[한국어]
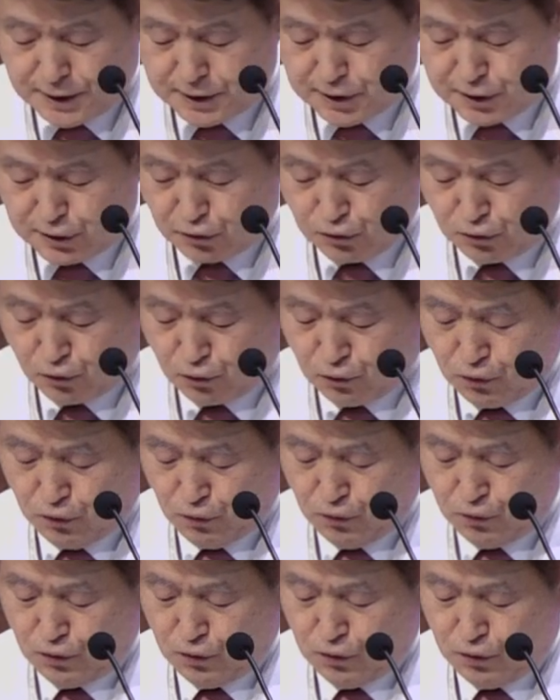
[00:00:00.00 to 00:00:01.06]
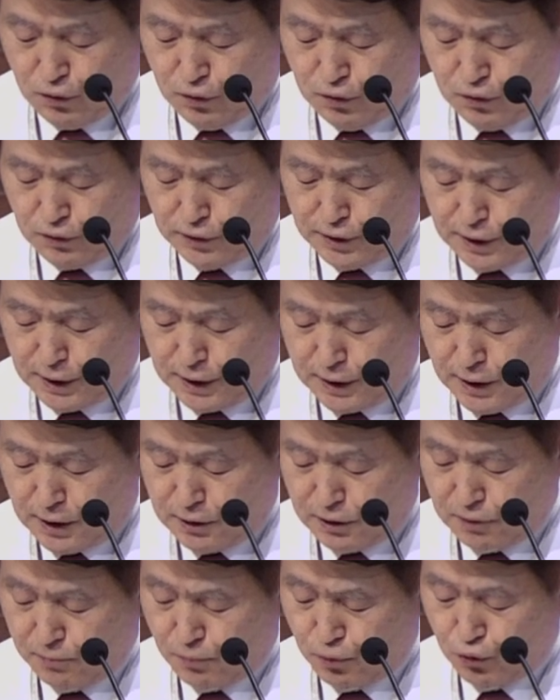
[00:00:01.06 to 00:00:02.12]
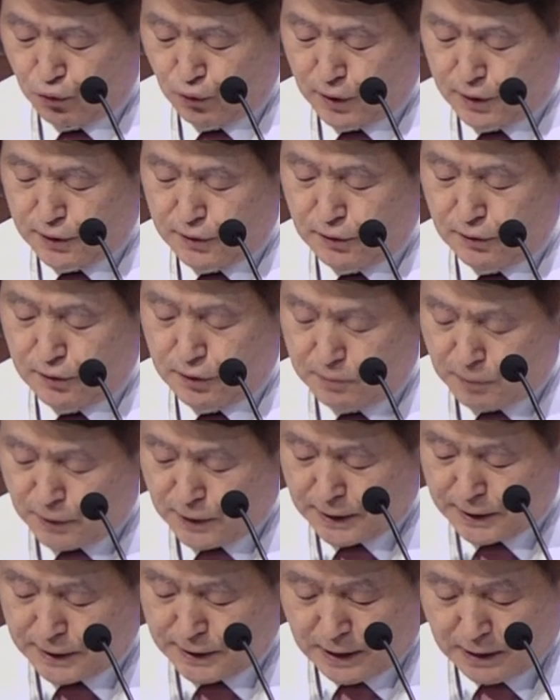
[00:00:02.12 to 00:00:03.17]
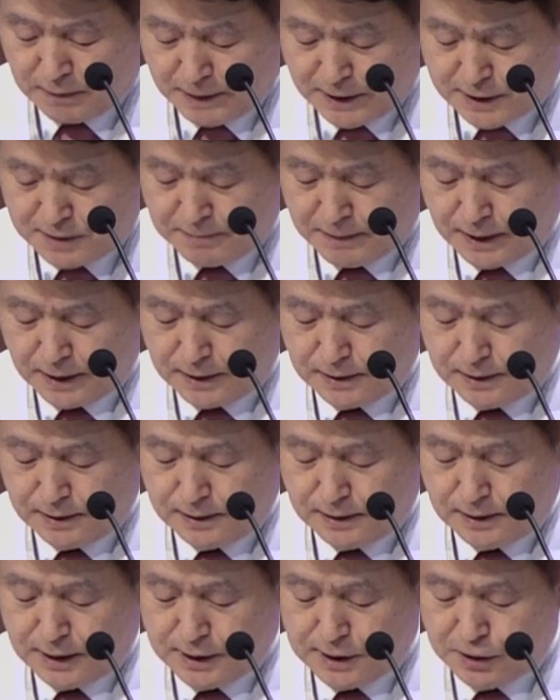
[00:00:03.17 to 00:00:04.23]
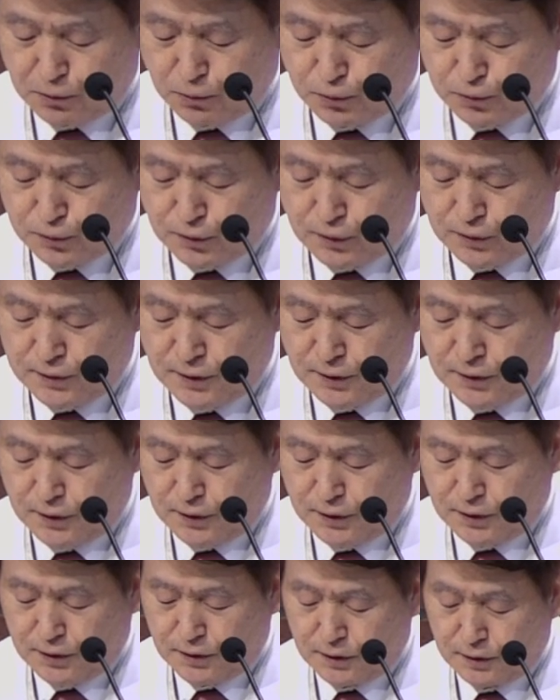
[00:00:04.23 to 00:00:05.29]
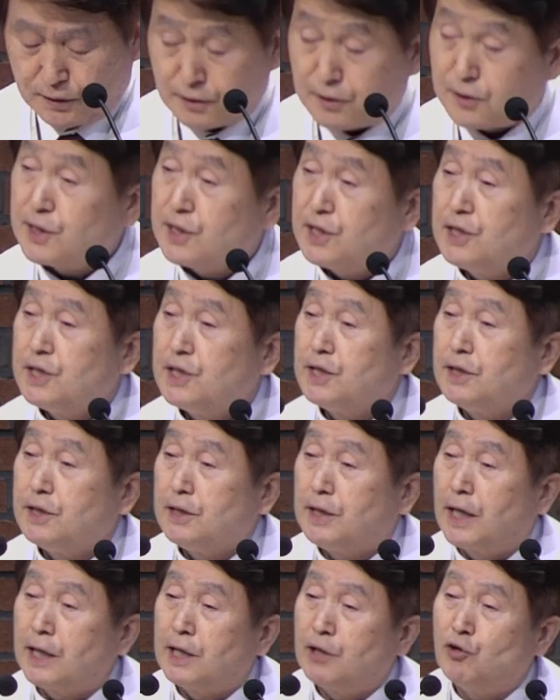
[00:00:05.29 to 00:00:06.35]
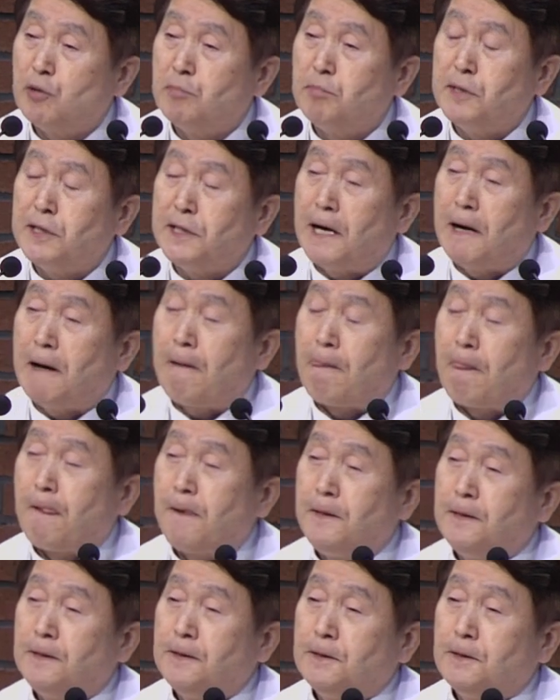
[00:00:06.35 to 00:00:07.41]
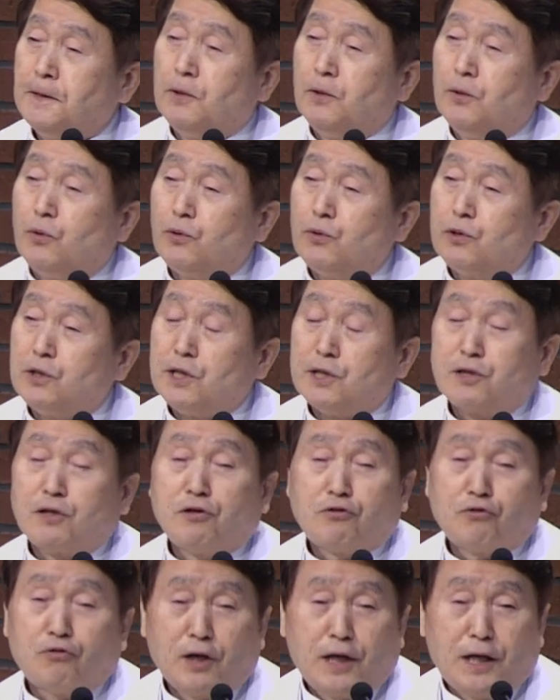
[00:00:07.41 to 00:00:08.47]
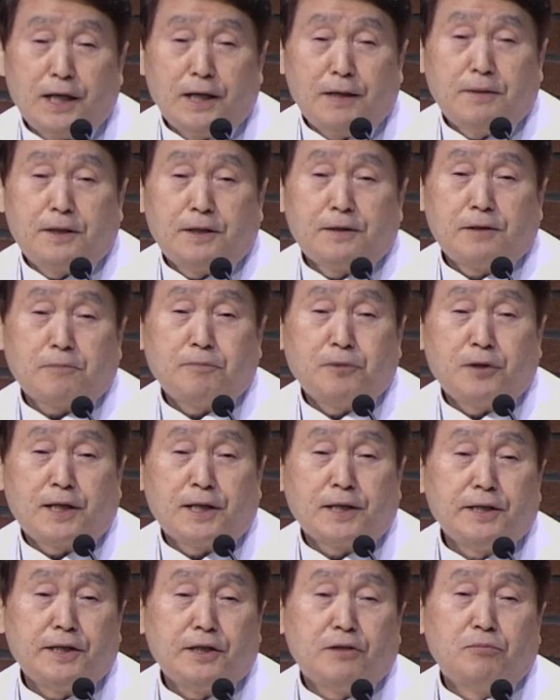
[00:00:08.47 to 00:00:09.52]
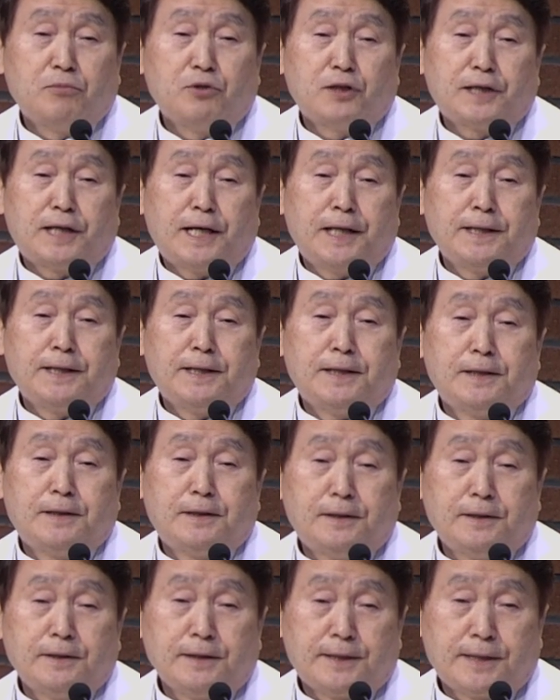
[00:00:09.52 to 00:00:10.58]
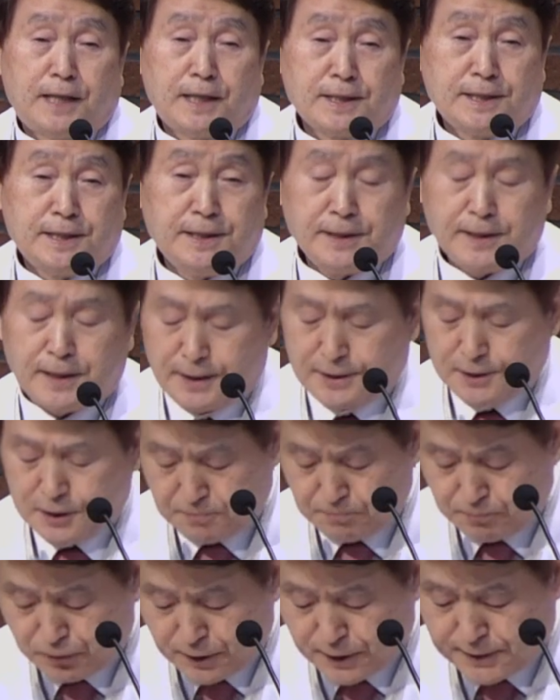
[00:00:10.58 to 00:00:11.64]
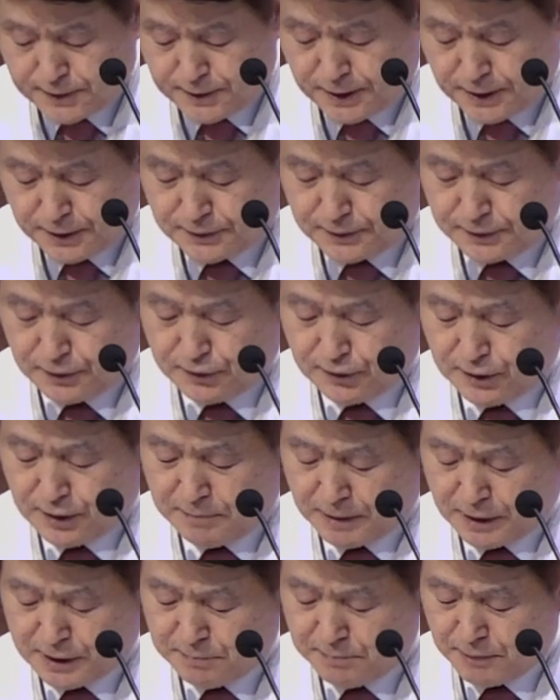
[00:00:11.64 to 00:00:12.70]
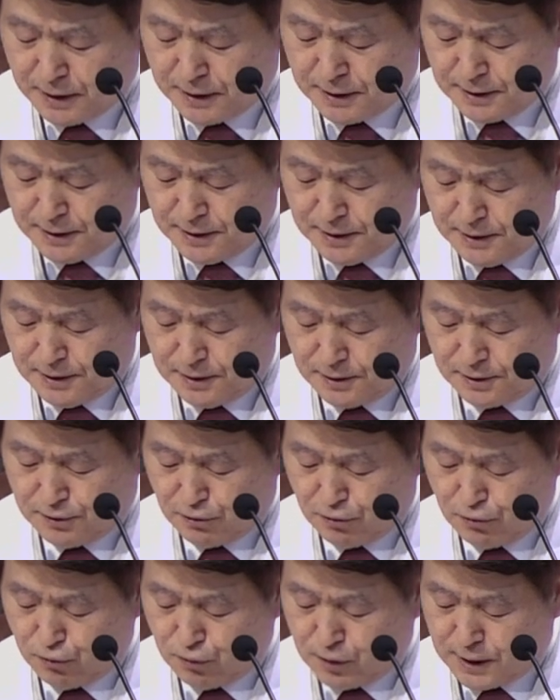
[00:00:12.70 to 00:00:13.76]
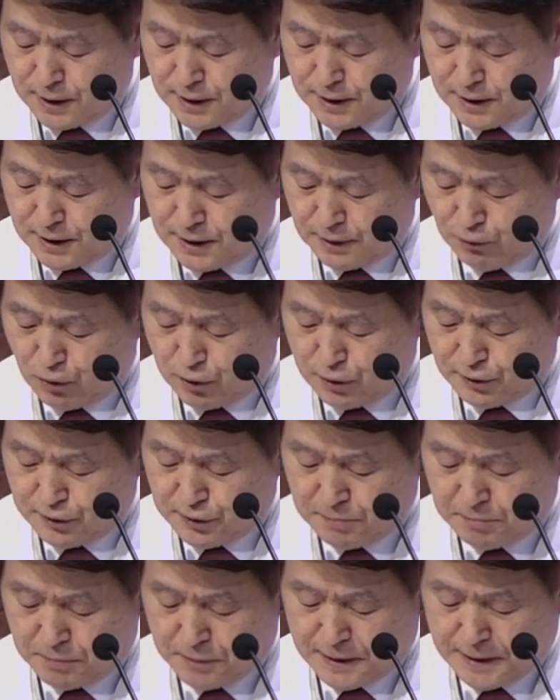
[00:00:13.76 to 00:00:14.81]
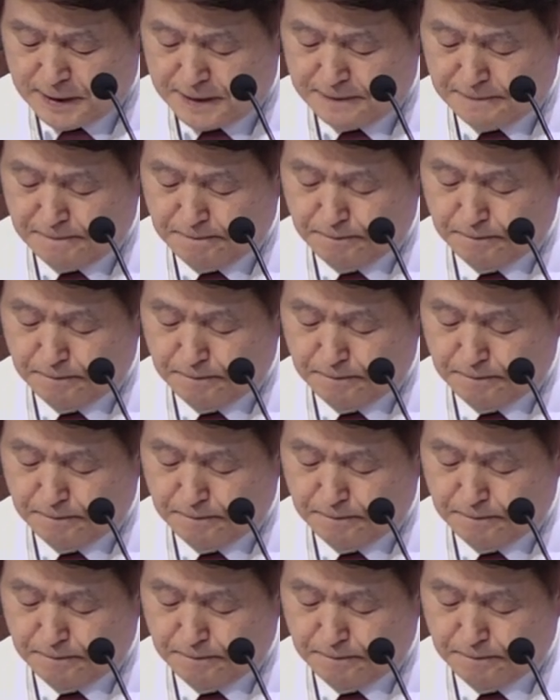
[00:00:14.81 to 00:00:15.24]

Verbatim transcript: 시절도 시간의 흐름 속에서 이번 학기가 마지막 학기로서 어, 끝이 나게 됩니다. 오늘 이 설교가 특별한 일이 없는 한 아, 장신대 채플에서 하는 저의 마지막 설교가 아, 될 것입니다.